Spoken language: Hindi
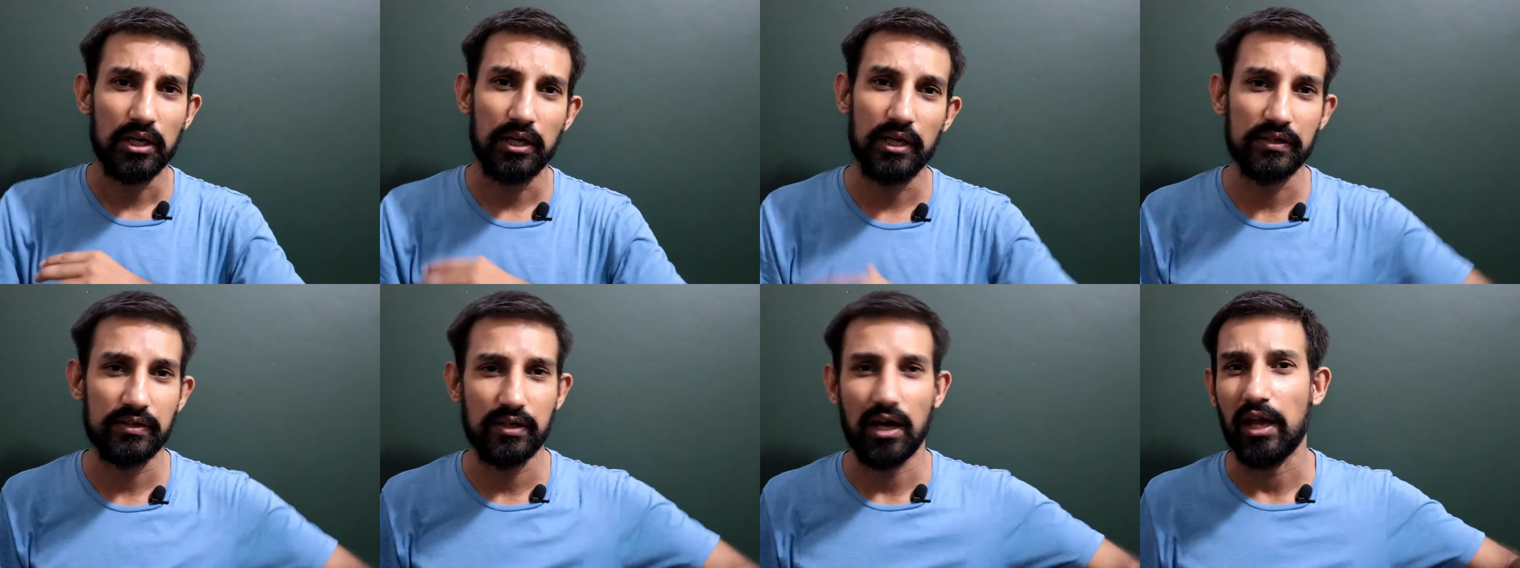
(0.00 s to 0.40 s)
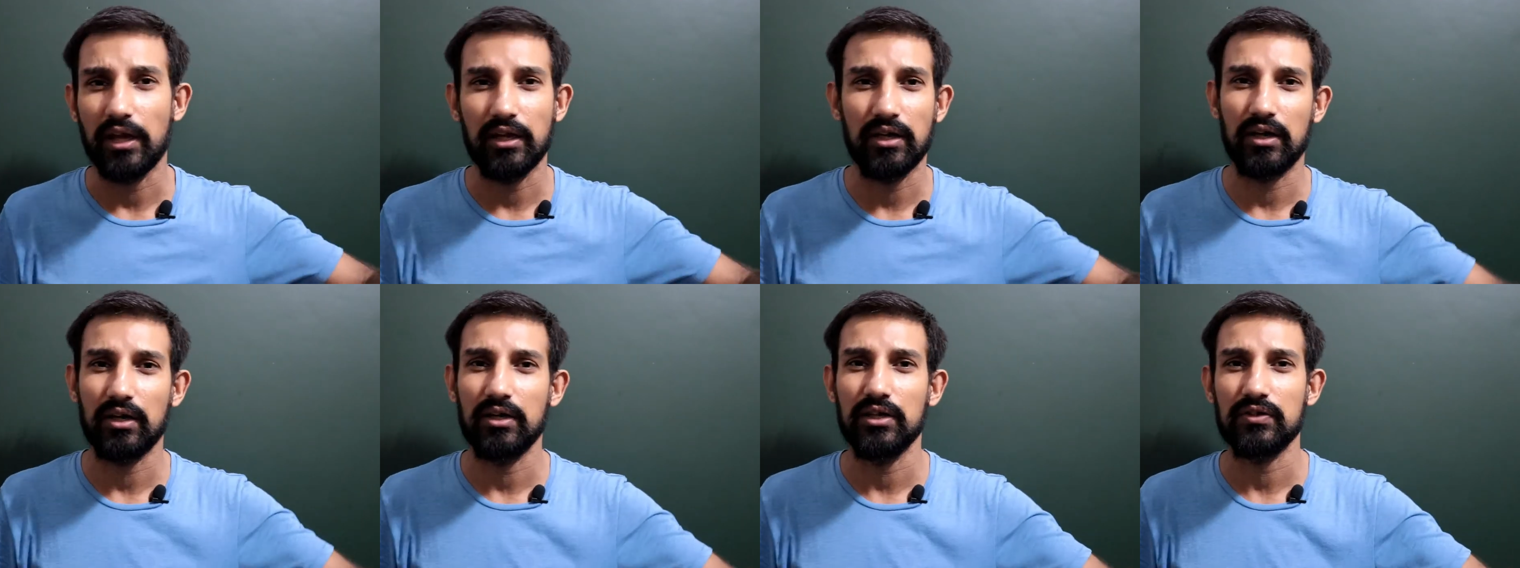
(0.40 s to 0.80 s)

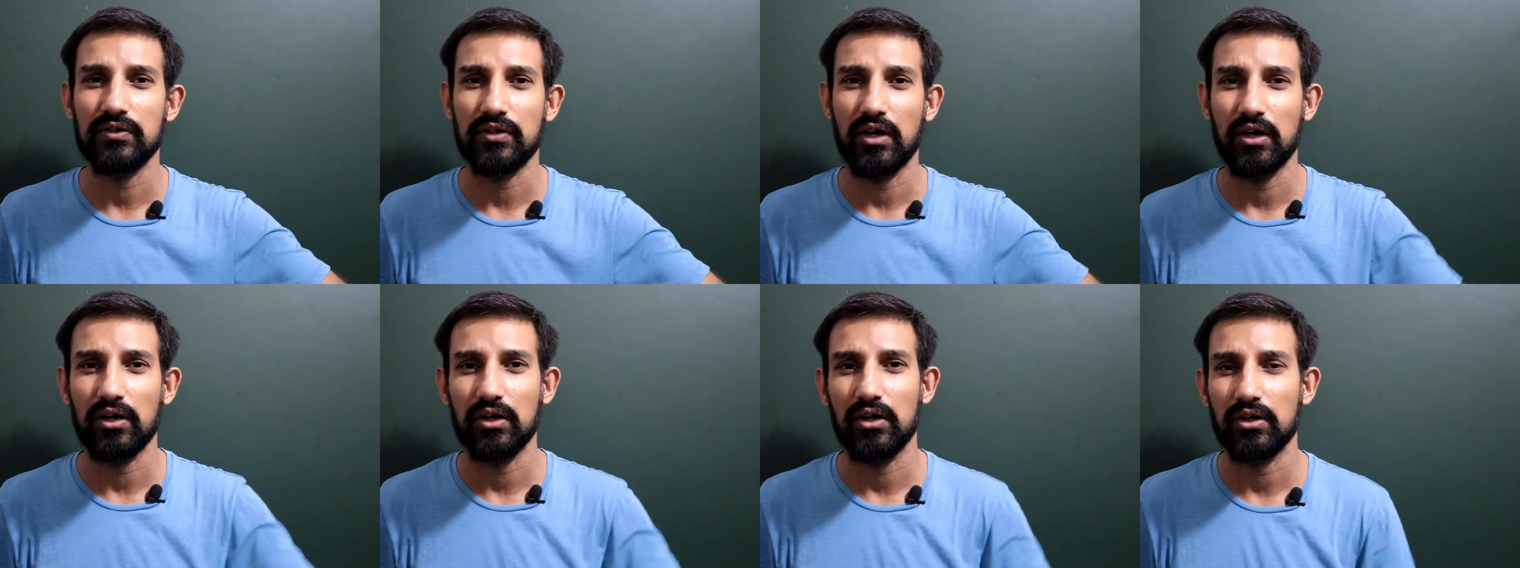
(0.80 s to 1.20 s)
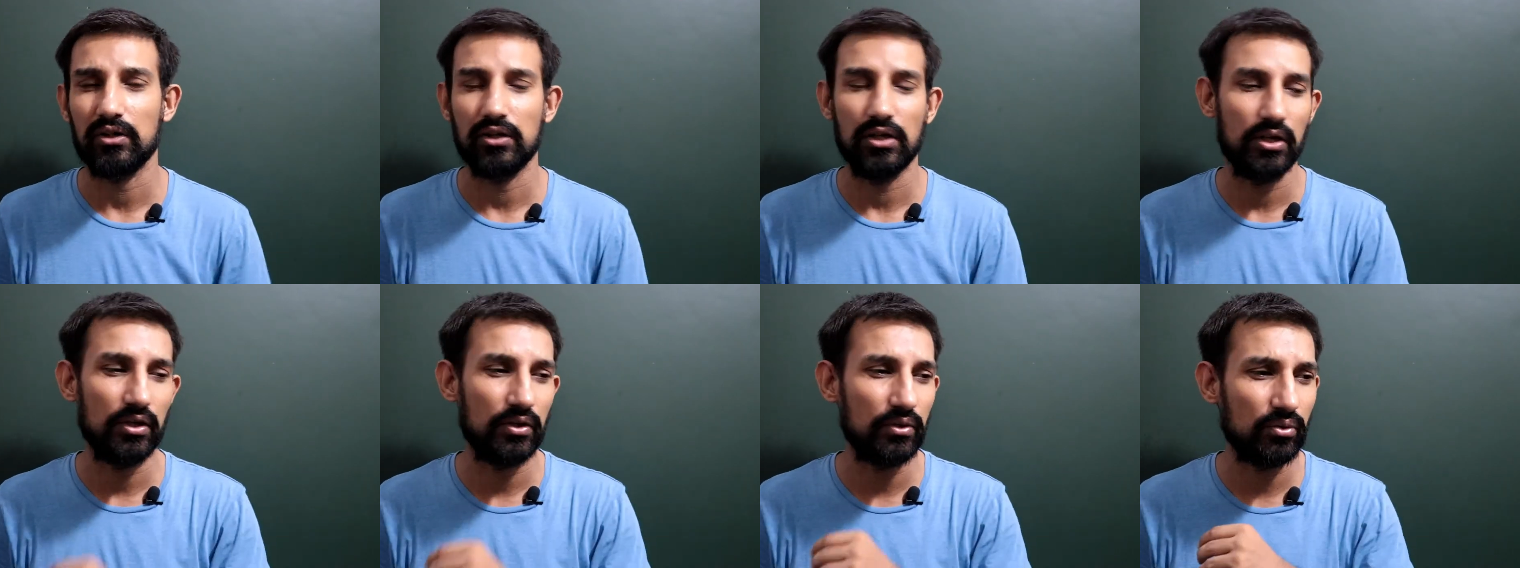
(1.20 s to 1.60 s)
डिसलाइक करना स्टार्ट कर
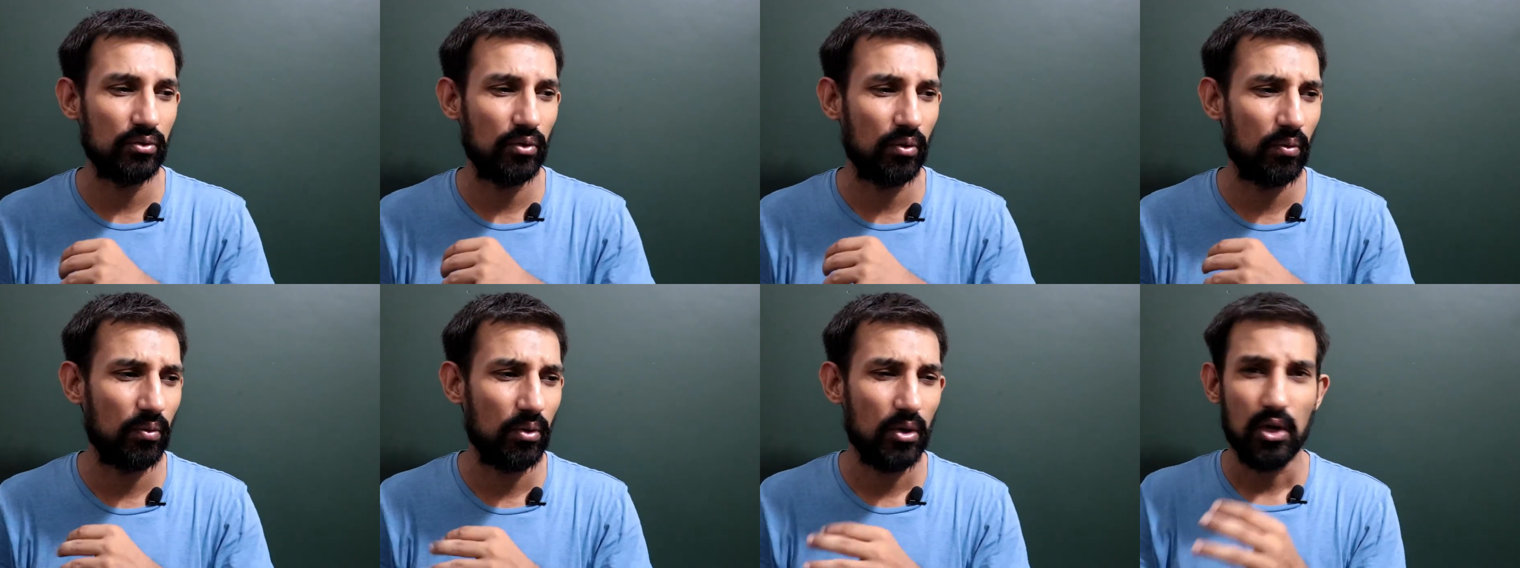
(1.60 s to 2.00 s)
दें इसको